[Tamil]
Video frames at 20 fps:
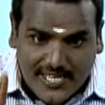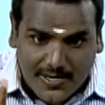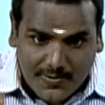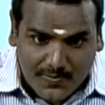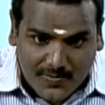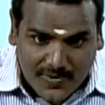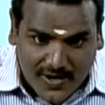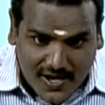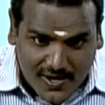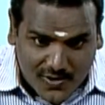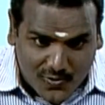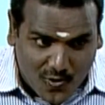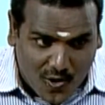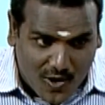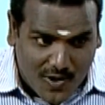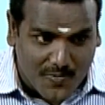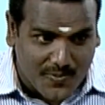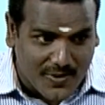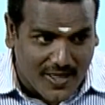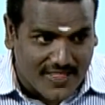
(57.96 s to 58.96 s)
ஜென்மம் நானும்
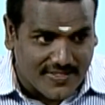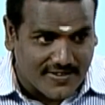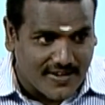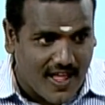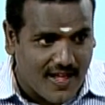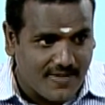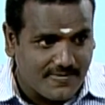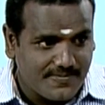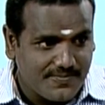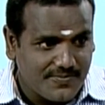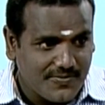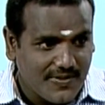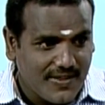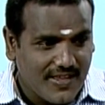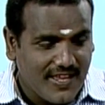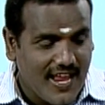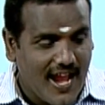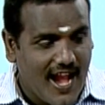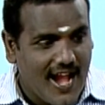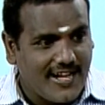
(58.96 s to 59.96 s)
கோக்க முடியாதுண்ணா
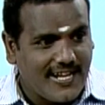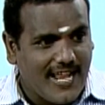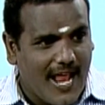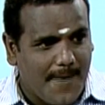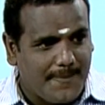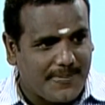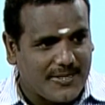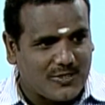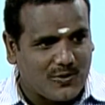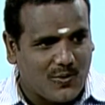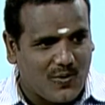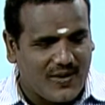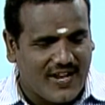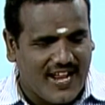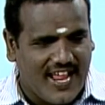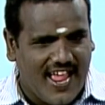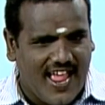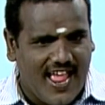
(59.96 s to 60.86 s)
ஏன்டா அப்படி சொல்கிற